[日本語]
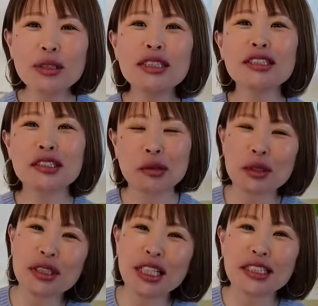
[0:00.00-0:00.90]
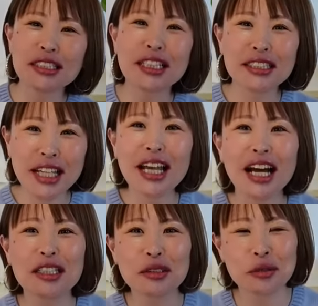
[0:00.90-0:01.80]
日お伝えしたいね、あ
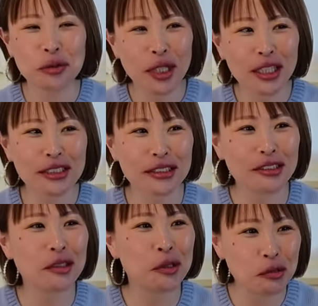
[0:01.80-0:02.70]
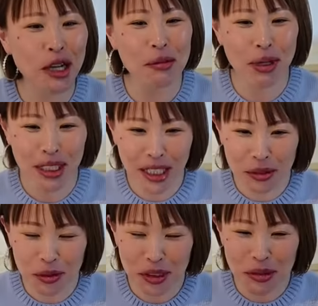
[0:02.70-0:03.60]
の、そのお話っていうのは、まあ
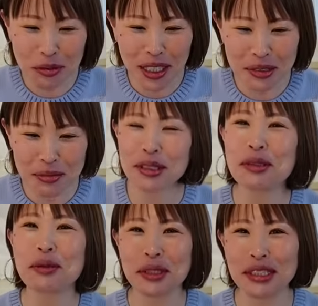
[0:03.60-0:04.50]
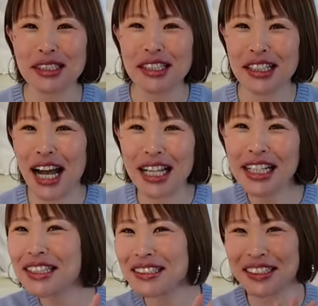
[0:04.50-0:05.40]
タイトルにはありますように、あな
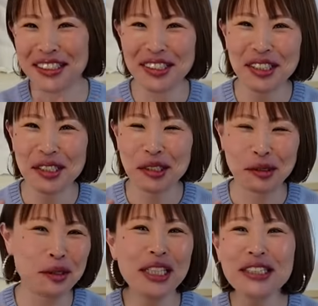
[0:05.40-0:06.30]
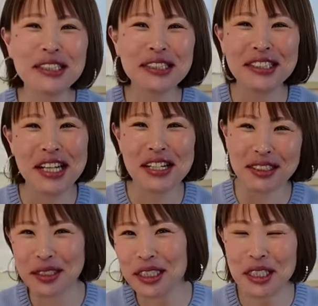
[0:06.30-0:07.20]
たに嬉しい連
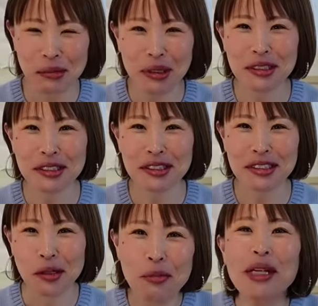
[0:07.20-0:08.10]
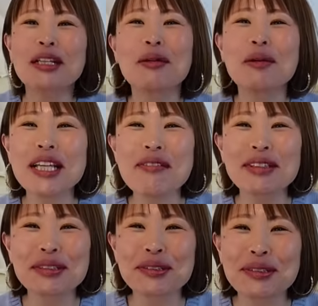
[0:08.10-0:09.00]
絡が来ます。おめでとうございま
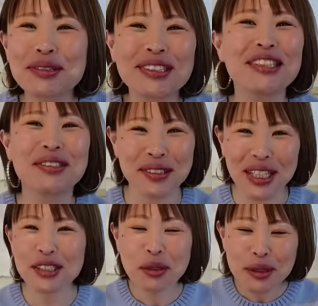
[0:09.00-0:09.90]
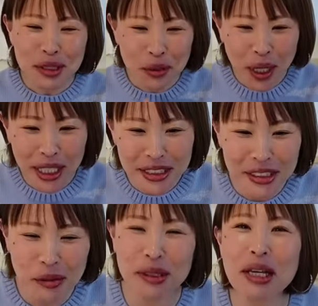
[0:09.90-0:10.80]
すっていうね、そういうお話で
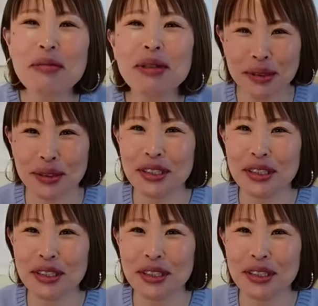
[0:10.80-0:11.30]
ございます。